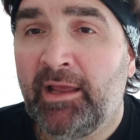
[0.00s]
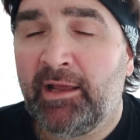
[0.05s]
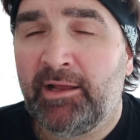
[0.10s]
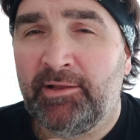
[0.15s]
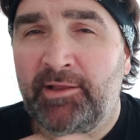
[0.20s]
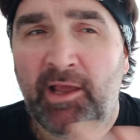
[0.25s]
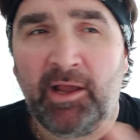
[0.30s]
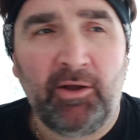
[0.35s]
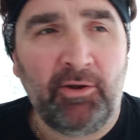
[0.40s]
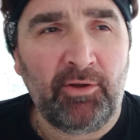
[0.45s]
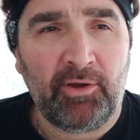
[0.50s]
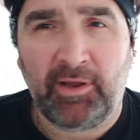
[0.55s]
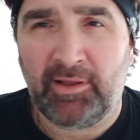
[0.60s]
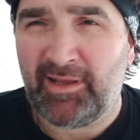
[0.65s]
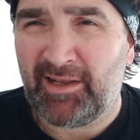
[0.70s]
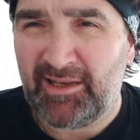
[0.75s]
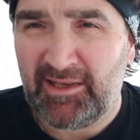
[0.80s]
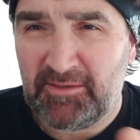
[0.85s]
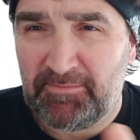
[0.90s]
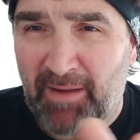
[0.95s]
Dicono che
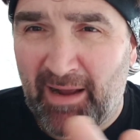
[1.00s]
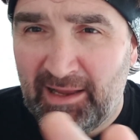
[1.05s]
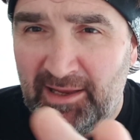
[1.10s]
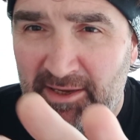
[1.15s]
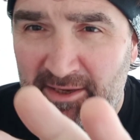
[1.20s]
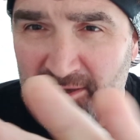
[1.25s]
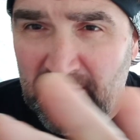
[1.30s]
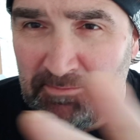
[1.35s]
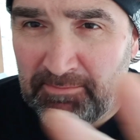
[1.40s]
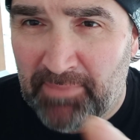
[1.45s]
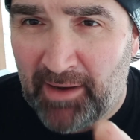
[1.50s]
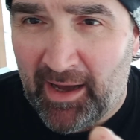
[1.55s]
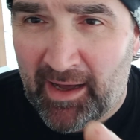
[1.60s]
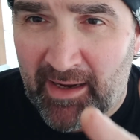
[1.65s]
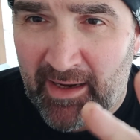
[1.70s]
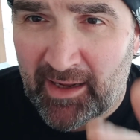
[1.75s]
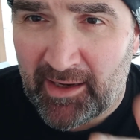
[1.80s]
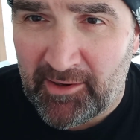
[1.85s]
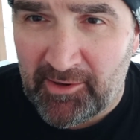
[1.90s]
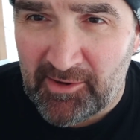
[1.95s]
dagli sbagli si
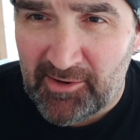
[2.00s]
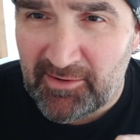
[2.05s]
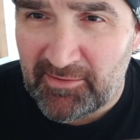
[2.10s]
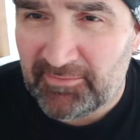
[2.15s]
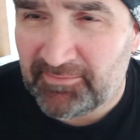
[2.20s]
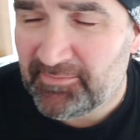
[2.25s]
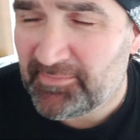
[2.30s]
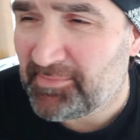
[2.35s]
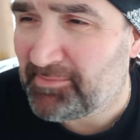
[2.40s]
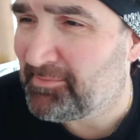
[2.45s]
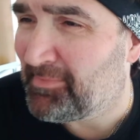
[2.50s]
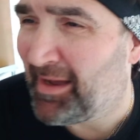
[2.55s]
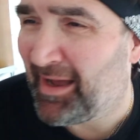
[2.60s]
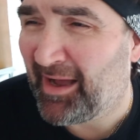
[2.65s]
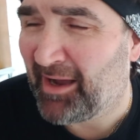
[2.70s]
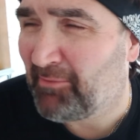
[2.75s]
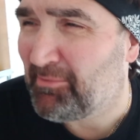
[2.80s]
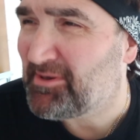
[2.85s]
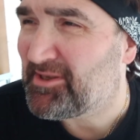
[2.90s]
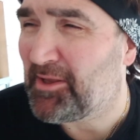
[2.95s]
impara, no?
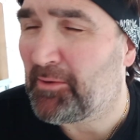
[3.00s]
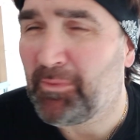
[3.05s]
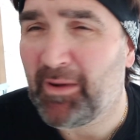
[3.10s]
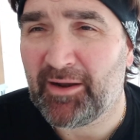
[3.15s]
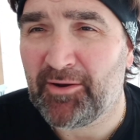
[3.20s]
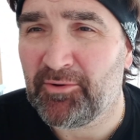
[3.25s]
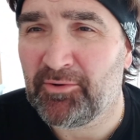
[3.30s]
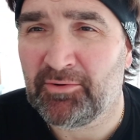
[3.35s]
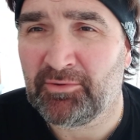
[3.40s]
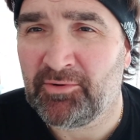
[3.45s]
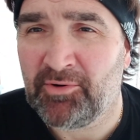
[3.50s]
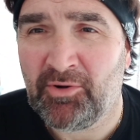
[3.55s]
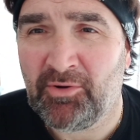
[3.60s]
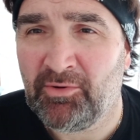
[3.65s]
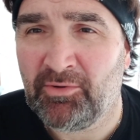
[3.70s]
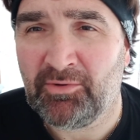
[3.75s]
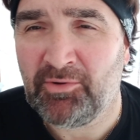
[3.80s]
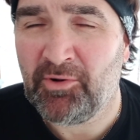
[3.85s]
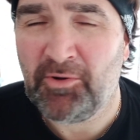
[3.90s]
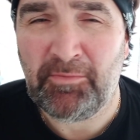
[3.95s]
Ma questi qua non,
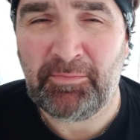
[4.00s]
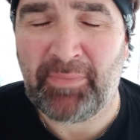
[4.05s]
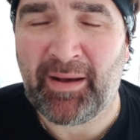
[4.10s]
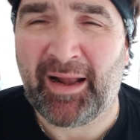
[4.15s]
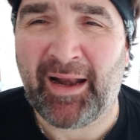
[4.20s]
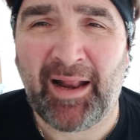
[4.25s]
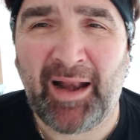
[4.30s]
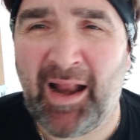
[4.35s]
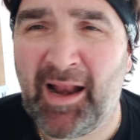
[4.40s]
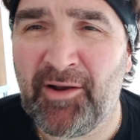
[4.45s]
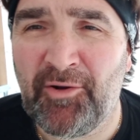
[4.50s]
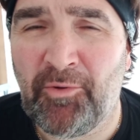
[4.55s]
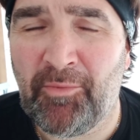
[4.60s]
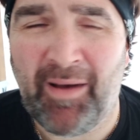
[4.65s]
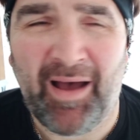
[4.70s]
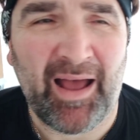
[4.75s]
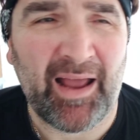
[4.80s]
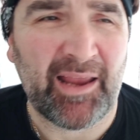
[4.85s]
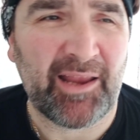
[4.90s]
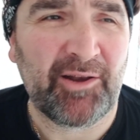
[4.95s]
non, non impareranno
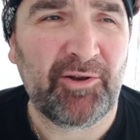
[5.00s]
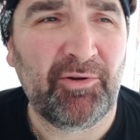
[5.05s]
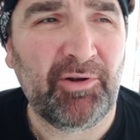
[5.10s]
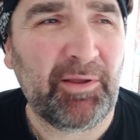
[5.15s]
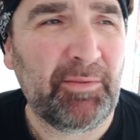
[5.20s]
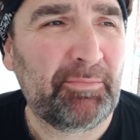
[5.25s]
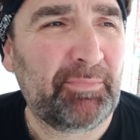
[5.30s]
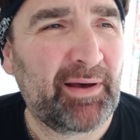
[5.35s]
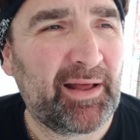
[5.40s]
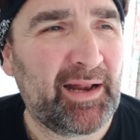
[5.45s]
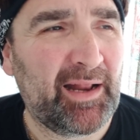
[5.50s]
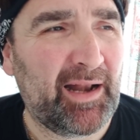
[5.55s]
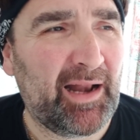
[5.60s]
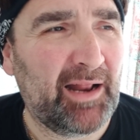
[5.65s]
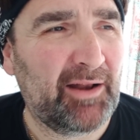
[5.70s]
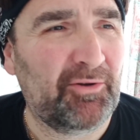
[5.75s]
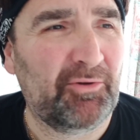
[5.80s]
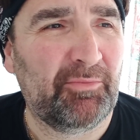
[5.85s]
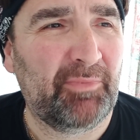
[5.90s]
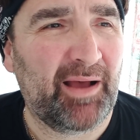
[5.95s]
mai, non
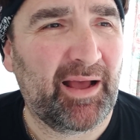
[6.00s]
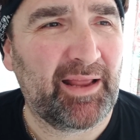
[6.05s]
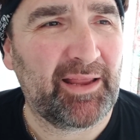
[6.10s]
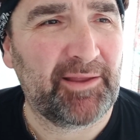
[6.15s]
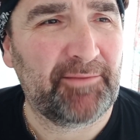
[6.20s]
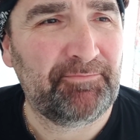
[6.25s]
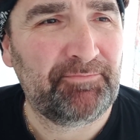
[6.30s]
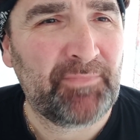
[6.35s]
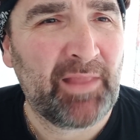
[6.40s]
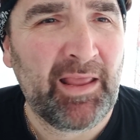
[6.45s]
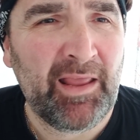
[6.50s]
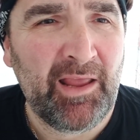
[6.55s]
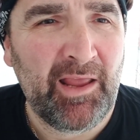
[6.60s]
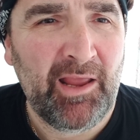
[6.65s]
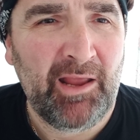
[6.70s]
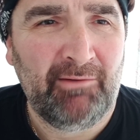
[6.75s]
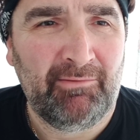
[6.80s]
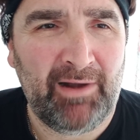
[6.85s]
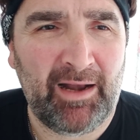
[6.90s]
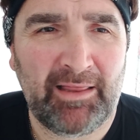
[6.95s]
impareranno mai.
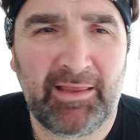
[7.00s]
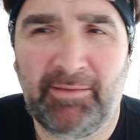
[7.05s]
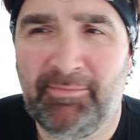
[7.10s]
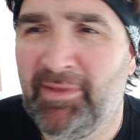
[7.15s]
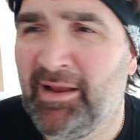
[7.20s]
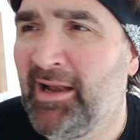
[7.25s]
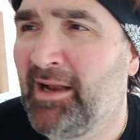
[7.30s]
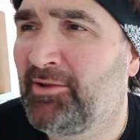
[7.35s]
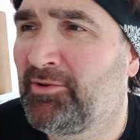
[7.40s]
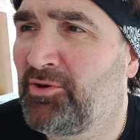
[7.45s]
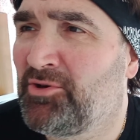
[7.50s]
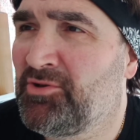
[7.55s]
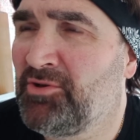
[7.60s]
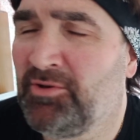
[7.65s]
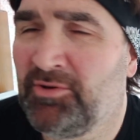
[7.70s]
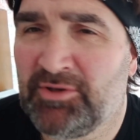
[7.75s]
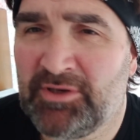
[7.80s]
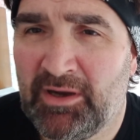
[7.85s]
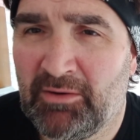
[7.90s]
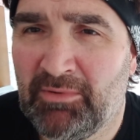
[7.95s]
Ragazzi, a me l'altro
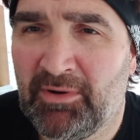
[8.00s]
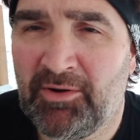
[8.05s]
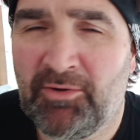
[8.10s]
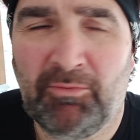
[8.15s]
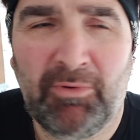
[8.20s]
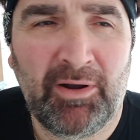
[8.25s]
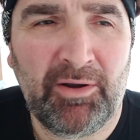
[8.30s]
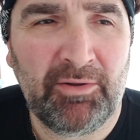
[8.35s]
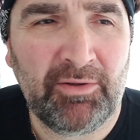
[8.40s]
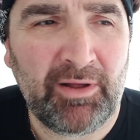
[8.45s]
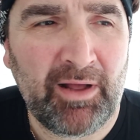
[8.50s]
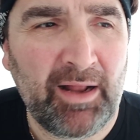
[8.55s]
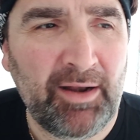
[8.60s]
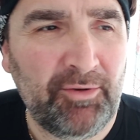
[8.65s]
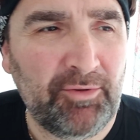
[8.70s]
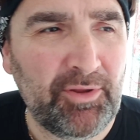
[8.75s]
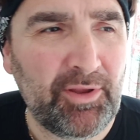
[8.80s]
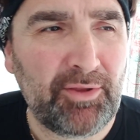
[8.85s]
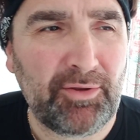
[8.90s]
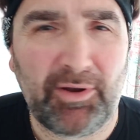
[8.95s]
giorno, già quando, quando,
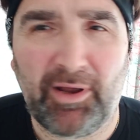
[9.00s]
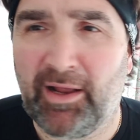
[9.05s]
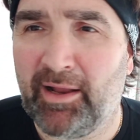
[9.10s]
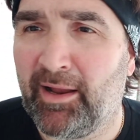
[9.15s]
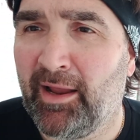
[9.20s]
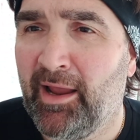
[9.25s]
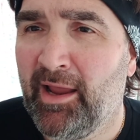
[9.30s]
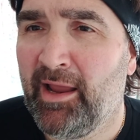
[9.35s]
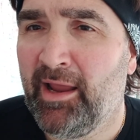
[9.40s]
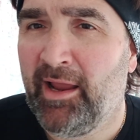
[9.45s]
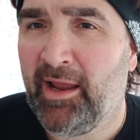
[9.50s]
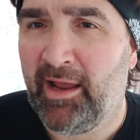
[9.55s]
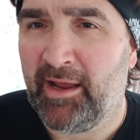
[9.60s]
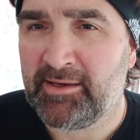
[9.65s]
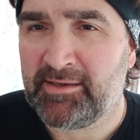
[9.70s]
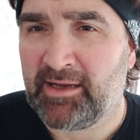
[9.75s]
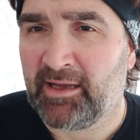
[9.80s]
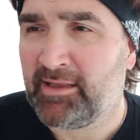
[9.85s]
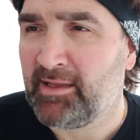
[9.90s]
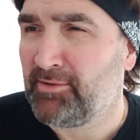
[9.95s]
hanno detto che è
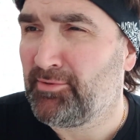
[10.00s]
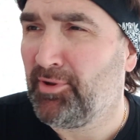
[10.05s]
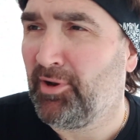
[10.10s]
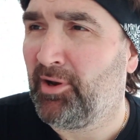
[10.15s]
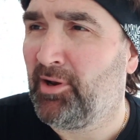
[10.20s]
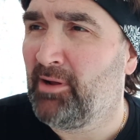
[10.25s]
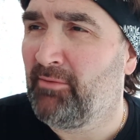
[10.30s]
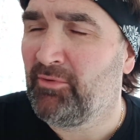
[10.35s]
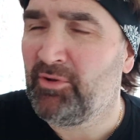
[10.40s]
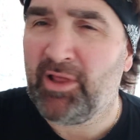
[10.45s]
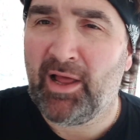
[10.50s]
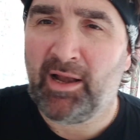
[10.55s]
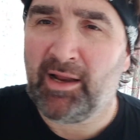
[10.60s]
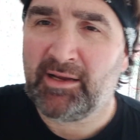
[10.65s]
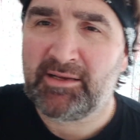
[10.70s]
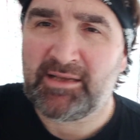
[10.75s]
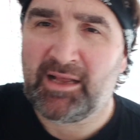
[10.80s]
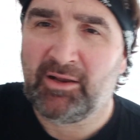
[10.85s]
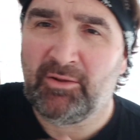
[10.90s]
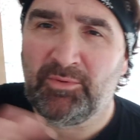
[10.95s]
scattato il rinnovo di
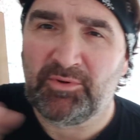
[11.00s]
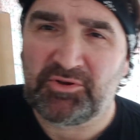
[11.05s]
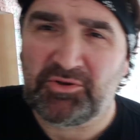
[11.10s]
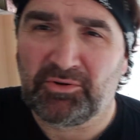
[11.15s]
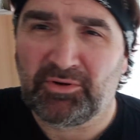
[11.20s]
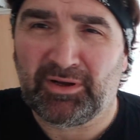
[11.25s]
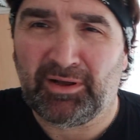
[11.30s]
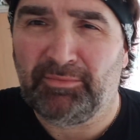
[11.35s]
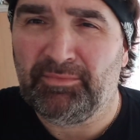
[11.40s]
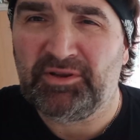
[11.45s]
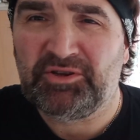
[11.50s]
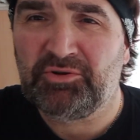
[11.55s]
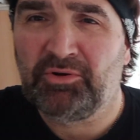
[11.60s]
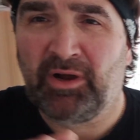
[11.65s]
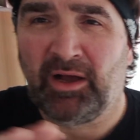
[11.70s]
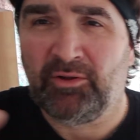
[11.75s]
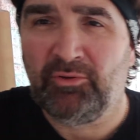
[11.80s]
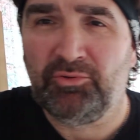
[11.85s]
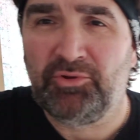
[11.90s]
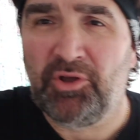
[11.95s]
Alexandro, mi sono son
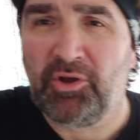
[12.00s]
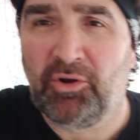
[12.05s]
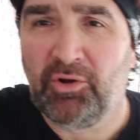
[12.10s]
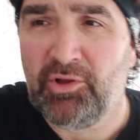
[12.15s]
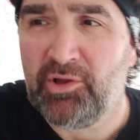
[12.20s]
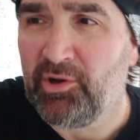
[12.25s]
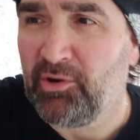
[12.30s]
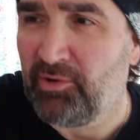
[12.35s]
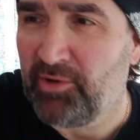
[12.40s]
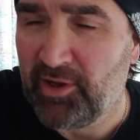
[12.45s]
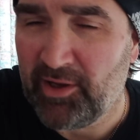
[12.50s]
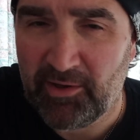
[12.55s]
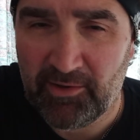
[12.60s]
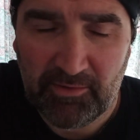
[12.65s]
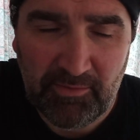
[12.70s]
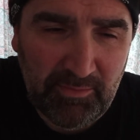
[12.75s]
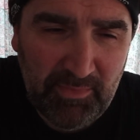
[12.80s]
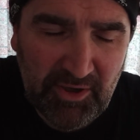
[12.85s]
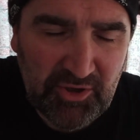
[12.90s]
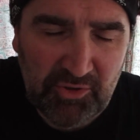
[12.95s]
caduti i coglioni.
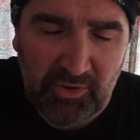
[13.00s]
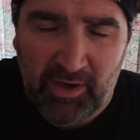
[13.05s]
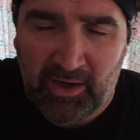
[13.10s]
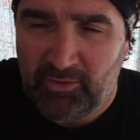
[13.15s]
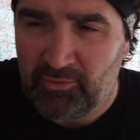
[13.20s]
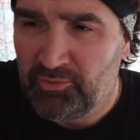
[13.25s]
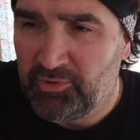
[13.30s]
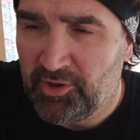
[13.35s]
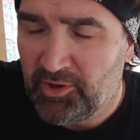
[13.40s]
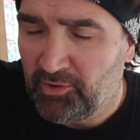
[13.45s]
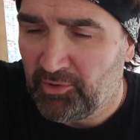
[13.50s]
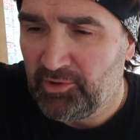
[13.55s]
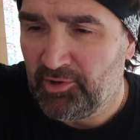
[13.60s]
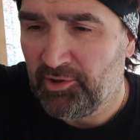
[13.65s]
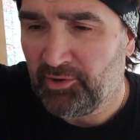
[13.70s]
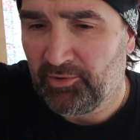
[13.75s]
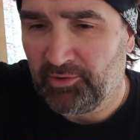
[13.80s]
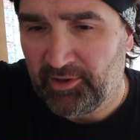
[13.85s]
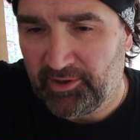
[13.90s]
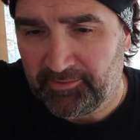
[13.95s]
Mi sono caduti i
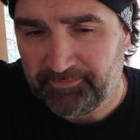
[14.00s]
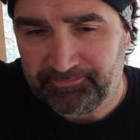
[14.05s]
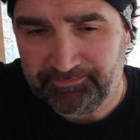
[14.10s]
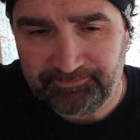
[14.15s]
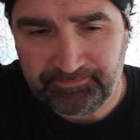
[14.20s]
coglioni.